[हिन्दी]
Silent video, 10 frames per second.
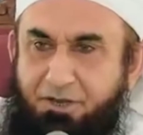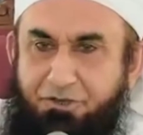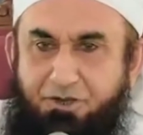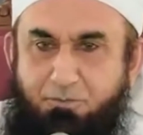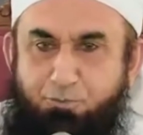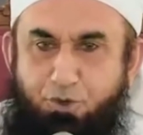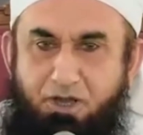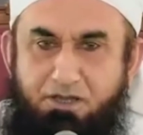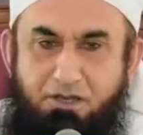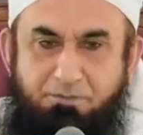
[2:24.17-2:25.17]
ये
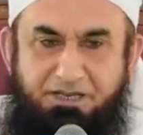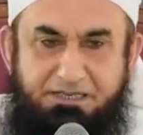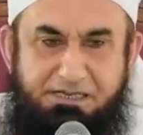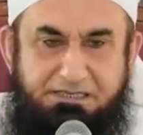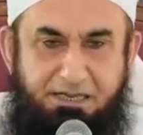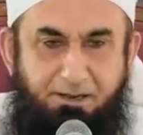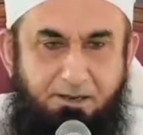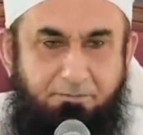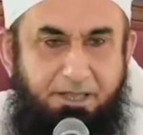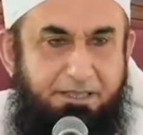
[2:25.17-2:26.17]
रबालमीन का
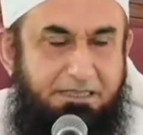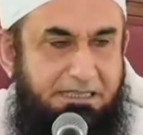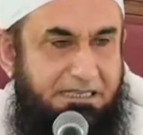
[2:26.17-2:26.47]
कलाम है